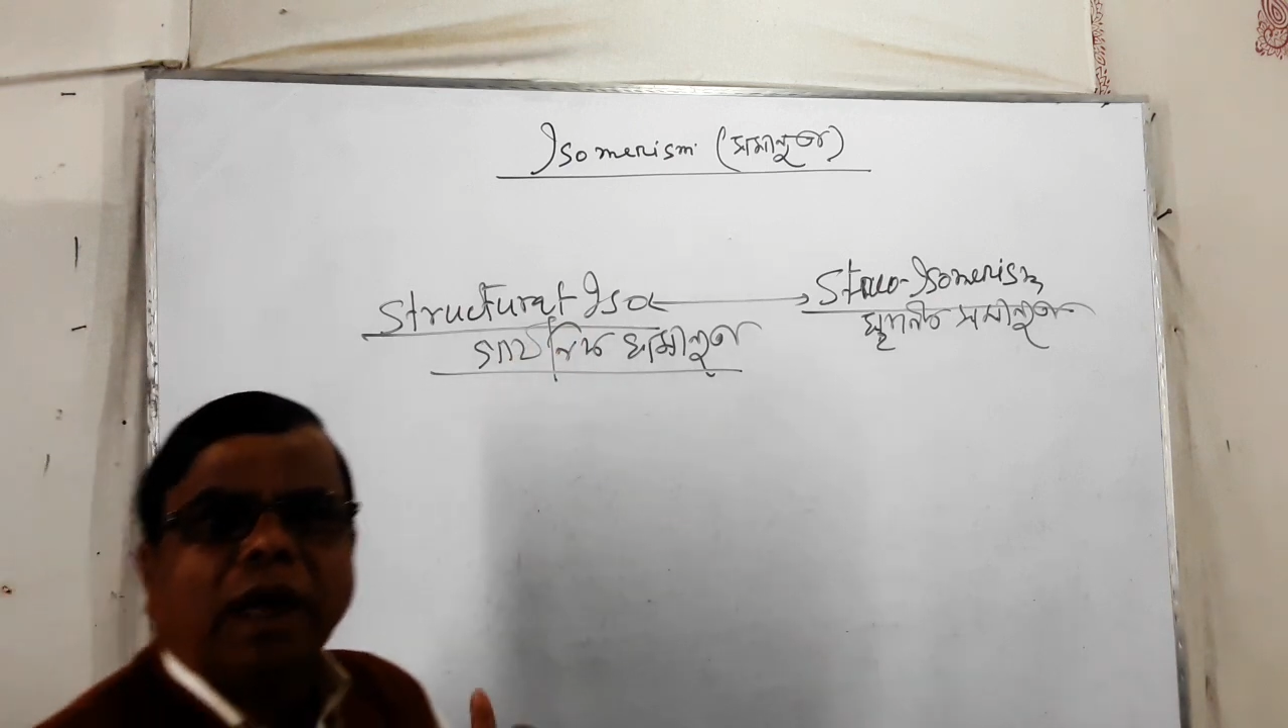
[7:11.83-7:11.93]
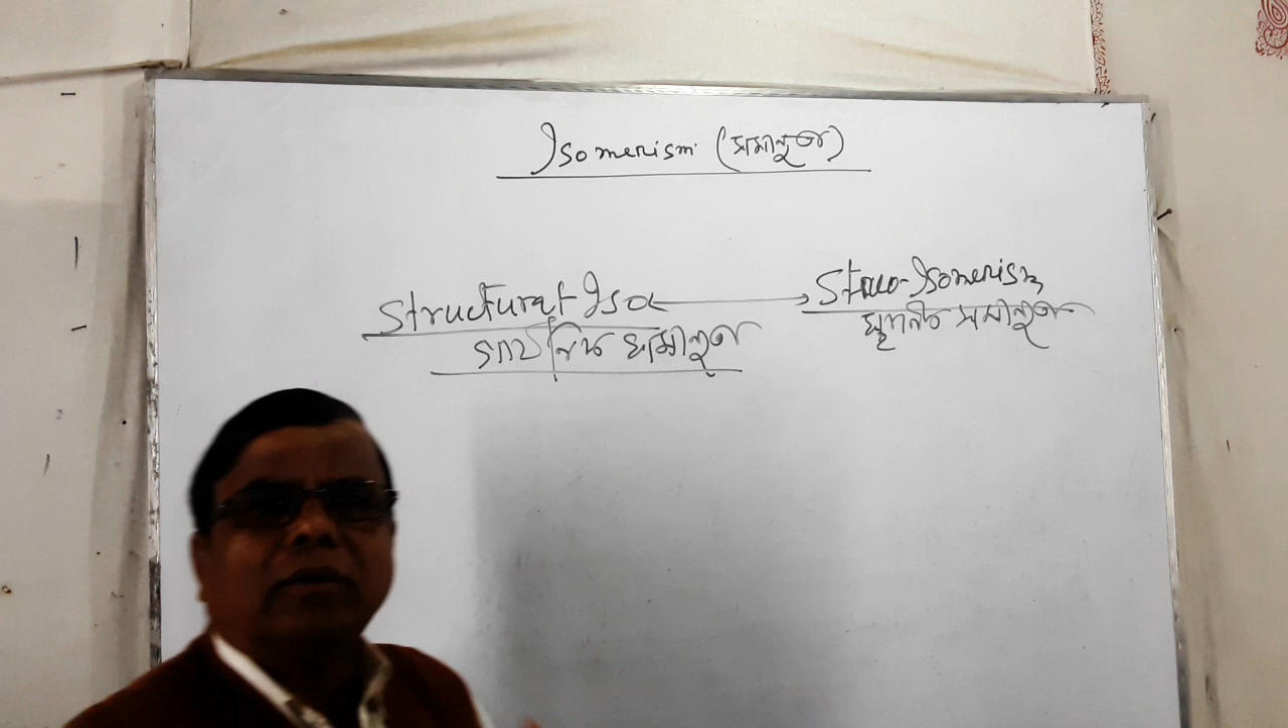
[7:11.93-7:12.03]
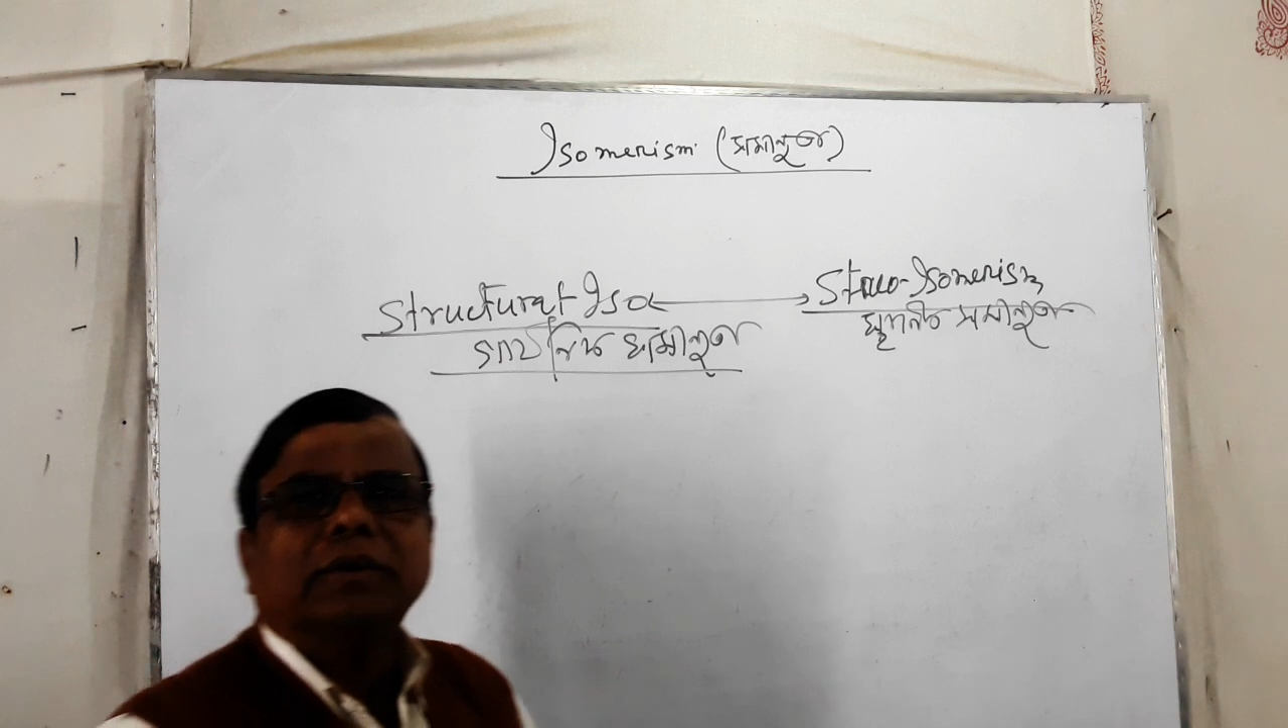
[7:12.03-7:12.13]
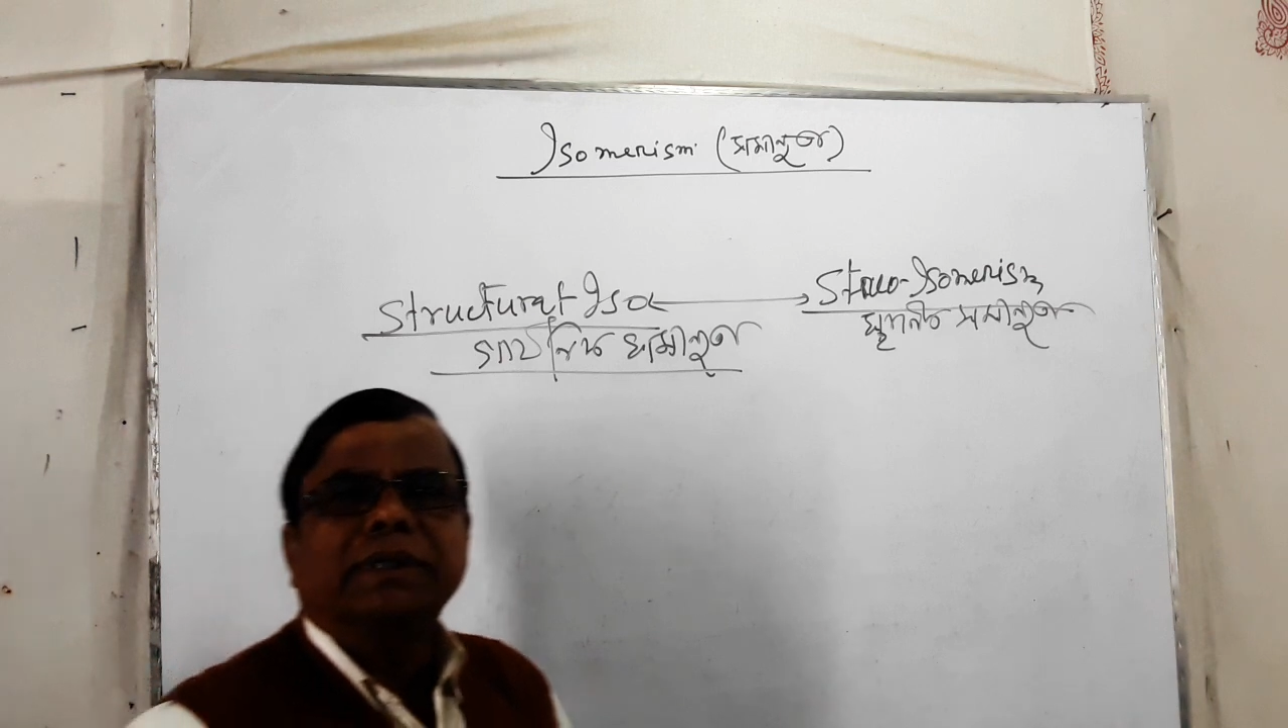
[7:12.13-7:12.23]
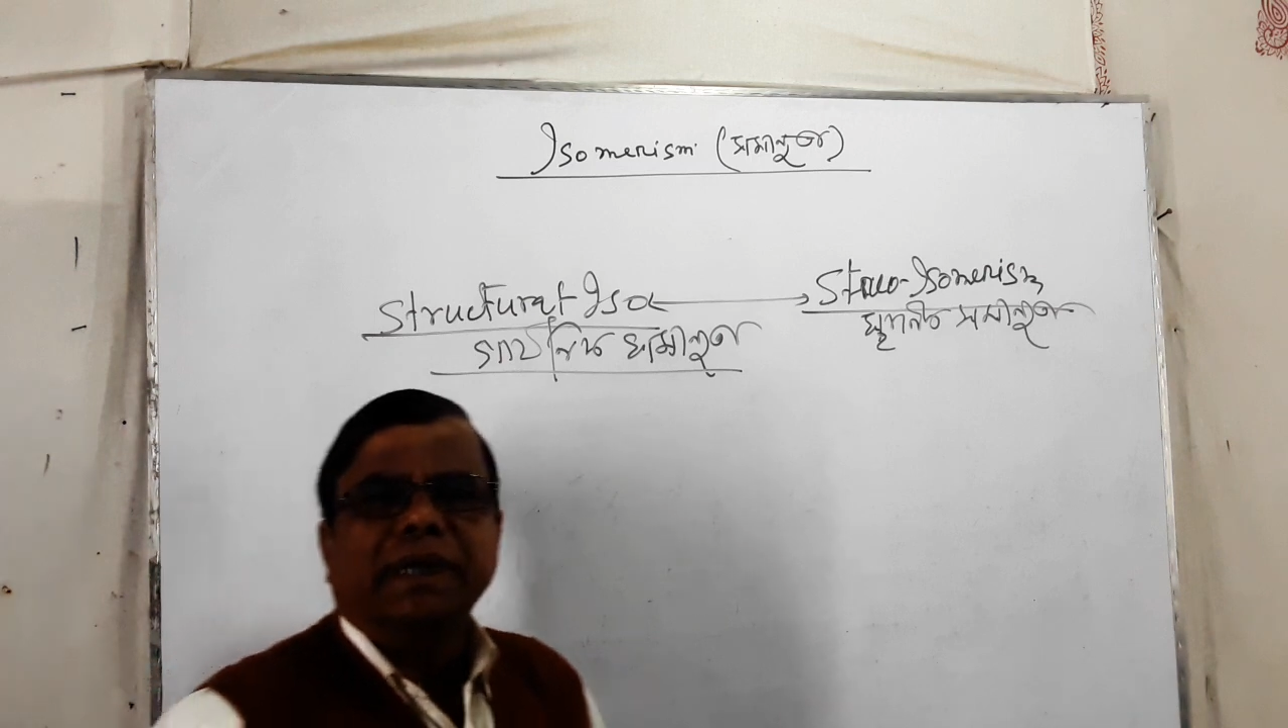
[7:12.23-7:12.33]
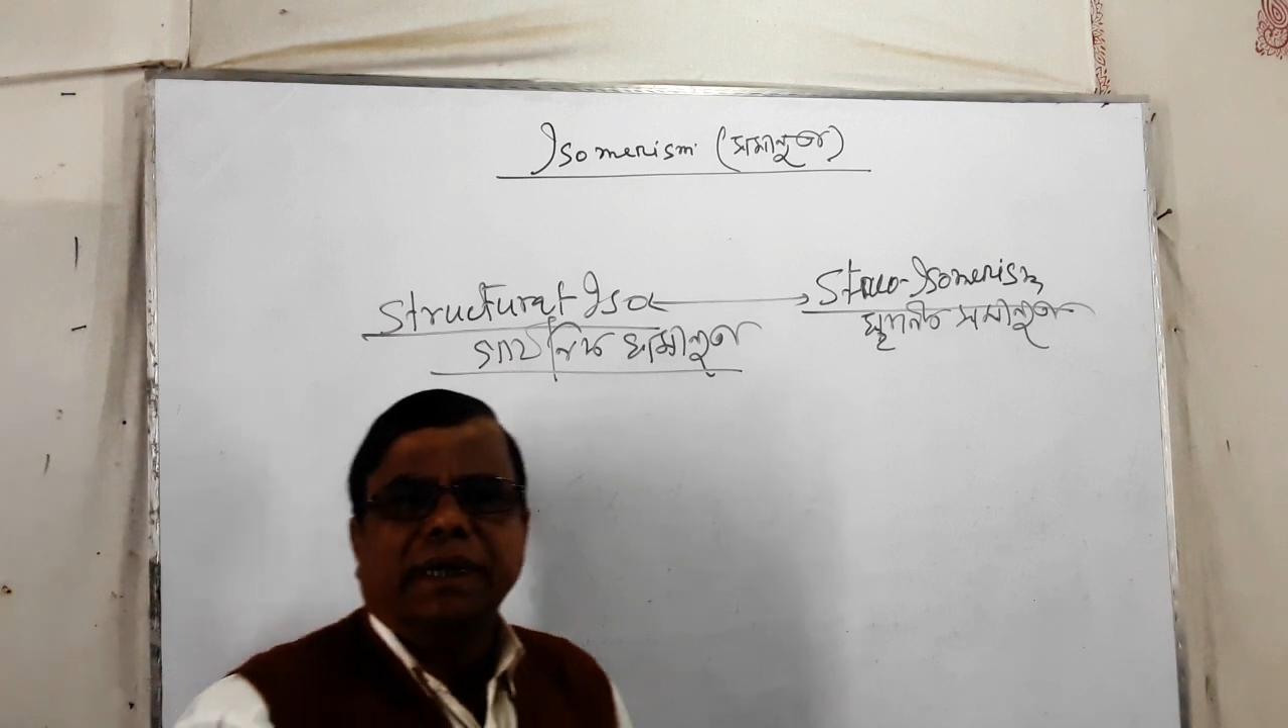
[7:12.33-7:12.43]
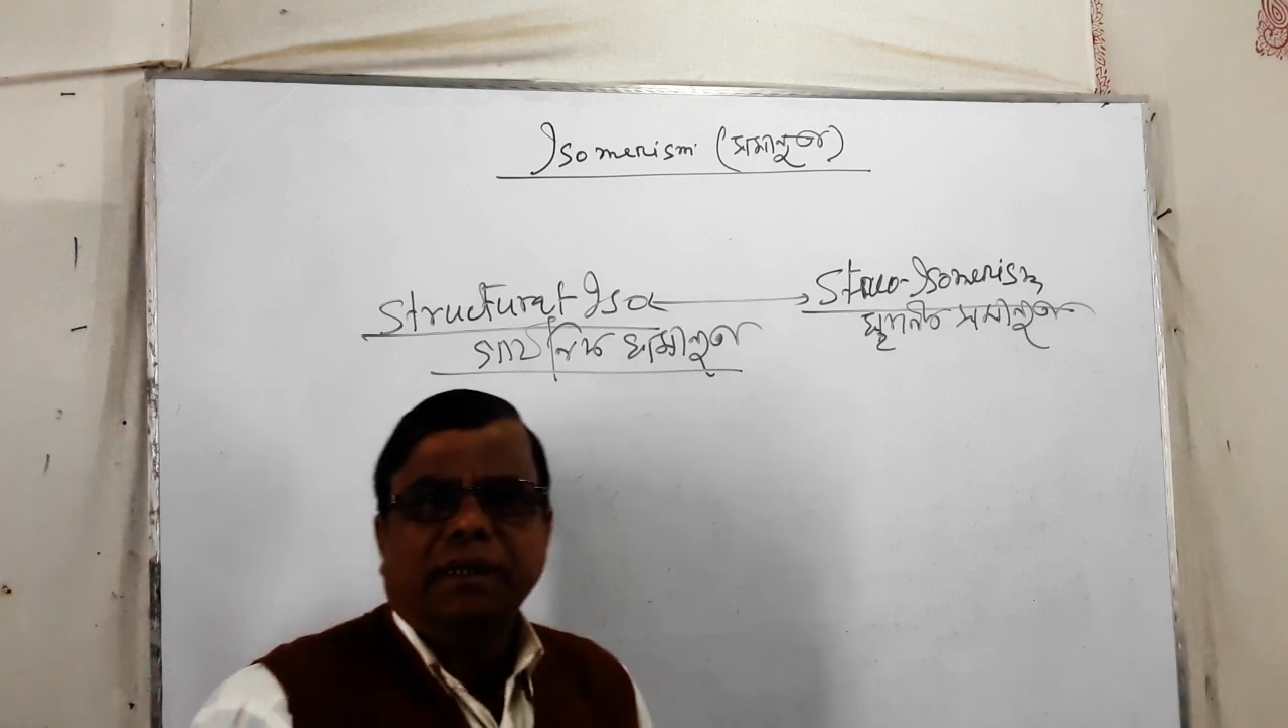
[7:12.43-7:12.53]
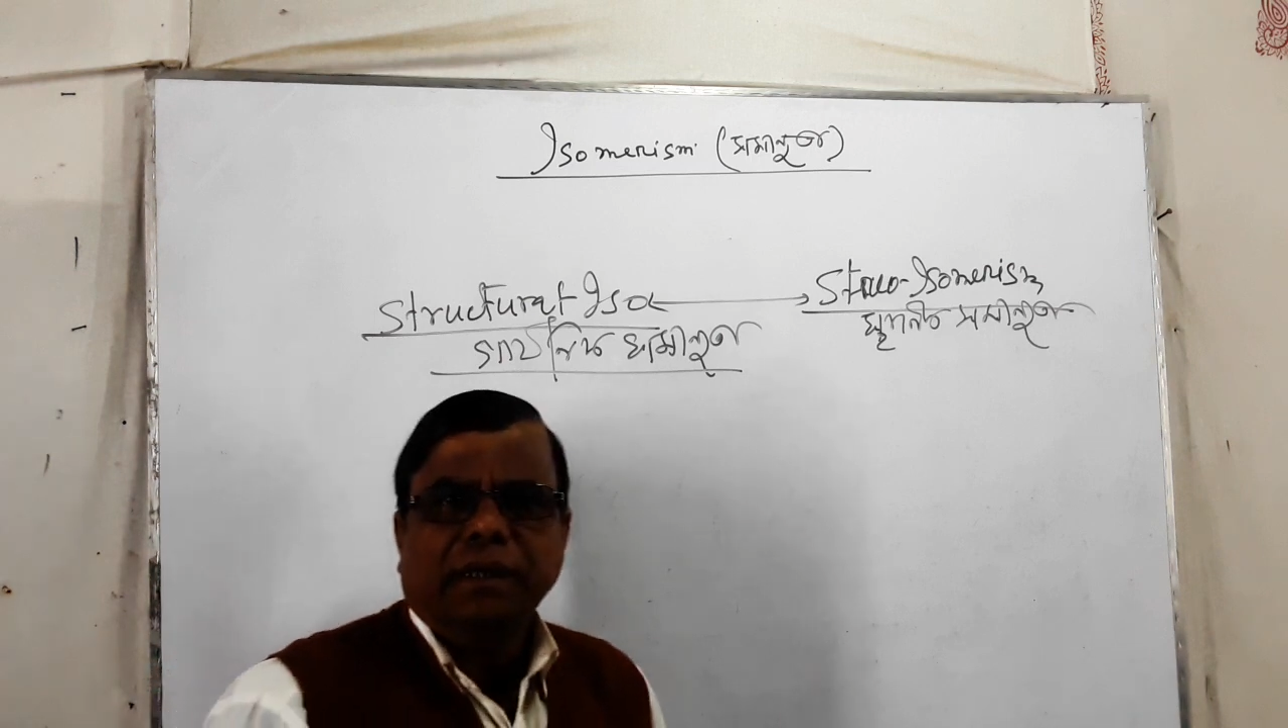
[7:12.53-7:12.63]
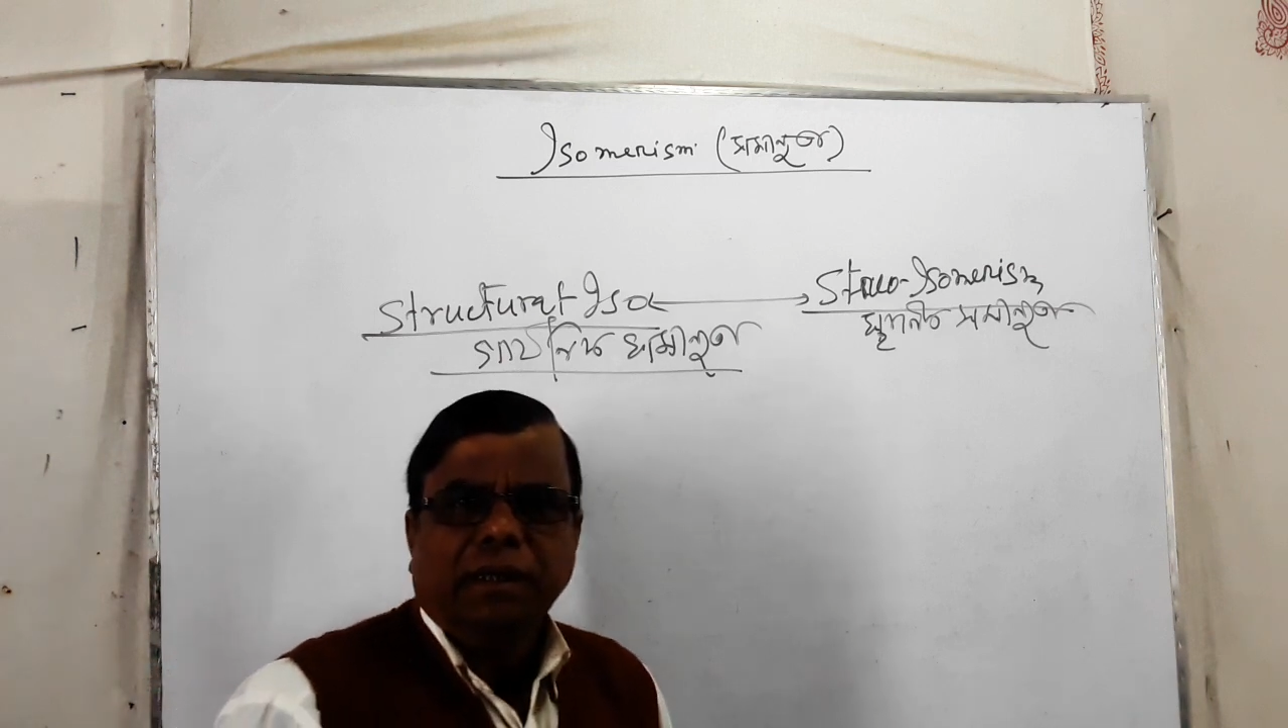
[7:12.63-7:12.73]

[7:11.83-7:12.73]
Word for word: উদাহরণ দিয়ে